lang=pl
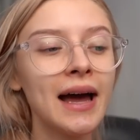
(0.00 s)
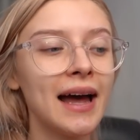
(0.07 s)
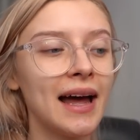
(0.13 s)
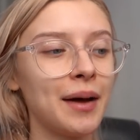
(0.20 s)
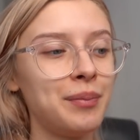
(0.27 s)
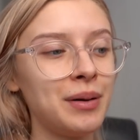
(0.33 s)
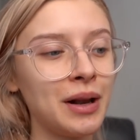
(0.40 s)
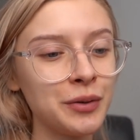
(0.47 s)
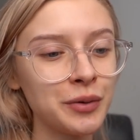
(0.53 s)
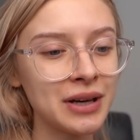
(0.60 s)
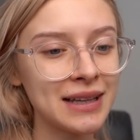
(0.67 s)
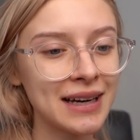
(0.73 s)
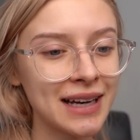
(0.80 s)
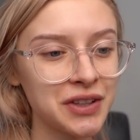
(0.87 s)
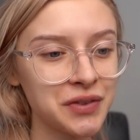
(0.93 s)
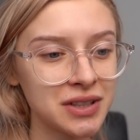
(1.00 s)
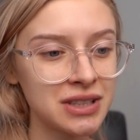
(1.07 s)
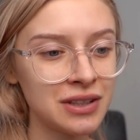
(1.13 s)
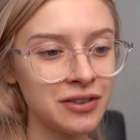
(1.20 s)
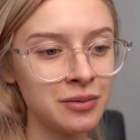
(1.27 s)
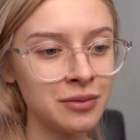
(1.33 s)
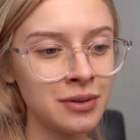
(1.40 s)
e, planuję nagrać
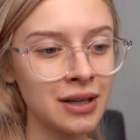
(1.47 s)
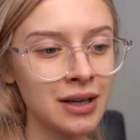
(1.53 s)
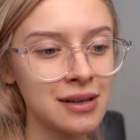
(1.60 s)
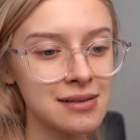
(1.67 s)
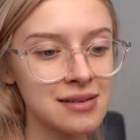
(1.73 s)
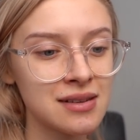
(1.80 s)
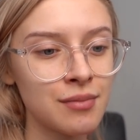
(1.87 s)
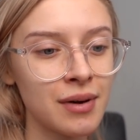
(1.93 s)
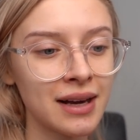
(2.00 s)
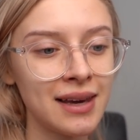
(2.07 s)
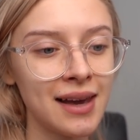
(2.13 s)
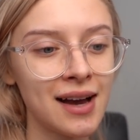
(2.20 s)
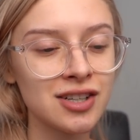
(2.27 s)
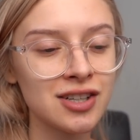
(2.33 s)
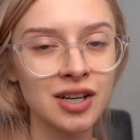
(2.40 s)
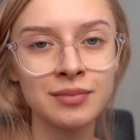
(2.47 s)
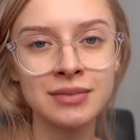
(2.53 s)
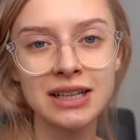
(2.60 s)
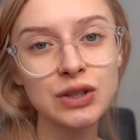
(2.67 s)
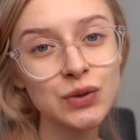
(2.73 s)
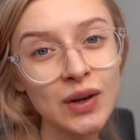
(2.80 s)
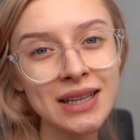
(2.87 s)
właśnie filmik z makijażem
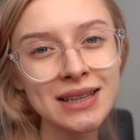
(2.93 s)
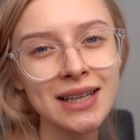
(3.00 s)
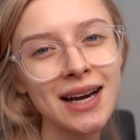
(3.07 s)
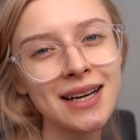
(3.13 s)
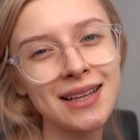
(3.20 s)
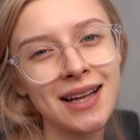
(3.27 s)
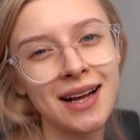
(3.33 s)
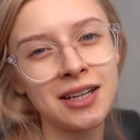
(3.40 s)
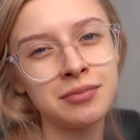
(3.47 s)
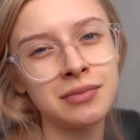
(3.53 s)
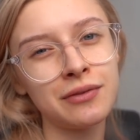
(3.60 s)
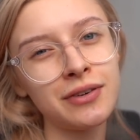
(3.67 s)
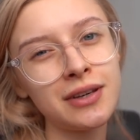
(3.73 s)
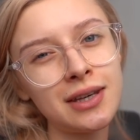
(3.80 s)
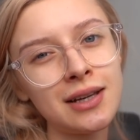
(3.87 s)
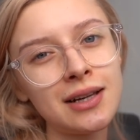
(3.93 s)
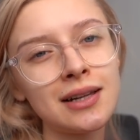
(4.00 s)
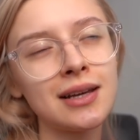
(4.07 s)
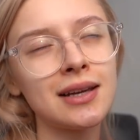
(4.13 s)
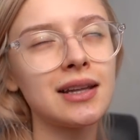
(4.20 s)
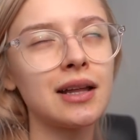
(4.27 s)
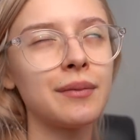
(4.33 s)
na święta, idealnym na
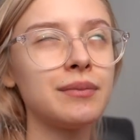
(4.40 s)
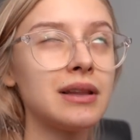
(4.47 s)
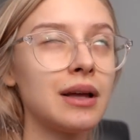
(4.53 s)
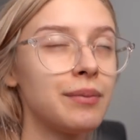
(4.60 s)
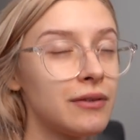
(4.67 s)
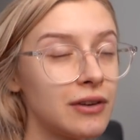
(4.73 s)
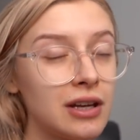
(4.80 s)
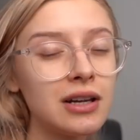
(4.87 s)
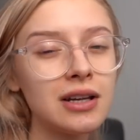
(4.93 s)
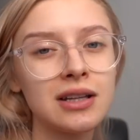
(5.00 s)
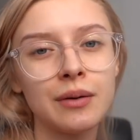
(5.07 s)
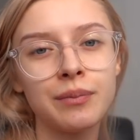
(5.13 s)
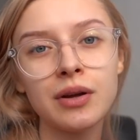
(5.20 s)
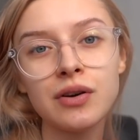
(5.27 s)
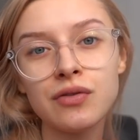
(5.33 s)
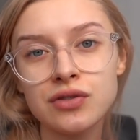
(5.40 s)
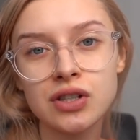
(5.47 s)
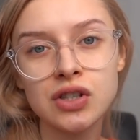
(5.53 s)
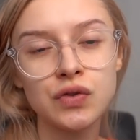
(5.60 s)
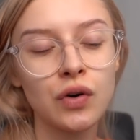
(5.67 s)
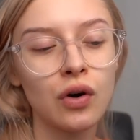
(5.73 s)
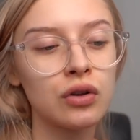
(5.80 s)
wigilię, na, na wigilię, na pierwszy
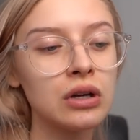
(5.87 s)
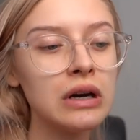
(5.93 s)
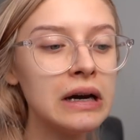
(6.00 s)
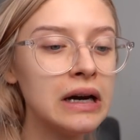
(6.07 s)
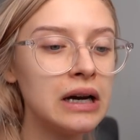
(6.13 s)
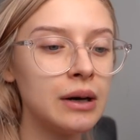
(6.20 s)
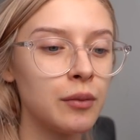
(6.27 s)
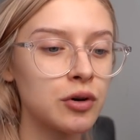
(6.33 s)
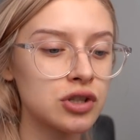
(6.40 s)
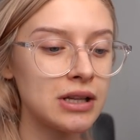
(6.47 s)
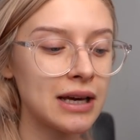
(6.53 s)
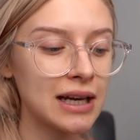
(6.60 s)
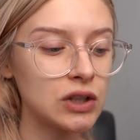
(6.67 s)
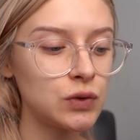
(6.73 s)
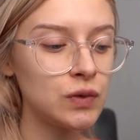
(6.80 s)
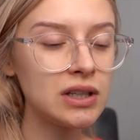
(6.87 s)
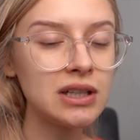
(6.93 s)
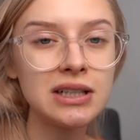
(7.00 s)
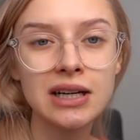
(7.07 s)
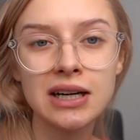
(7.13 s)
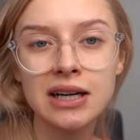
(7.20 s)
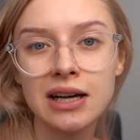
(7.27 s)
dzień świąt, może na jakieś
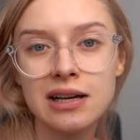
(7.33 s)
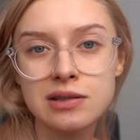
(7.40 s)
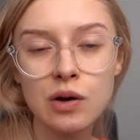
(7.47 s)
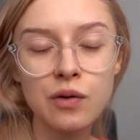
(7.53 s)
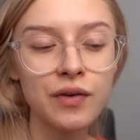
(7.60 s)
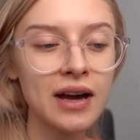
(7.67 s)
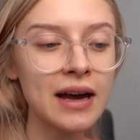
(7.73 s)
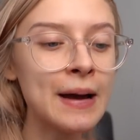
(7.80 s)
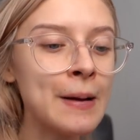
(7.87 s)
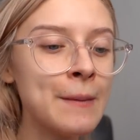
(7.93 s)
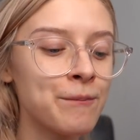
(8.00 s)
wigilie klasowe,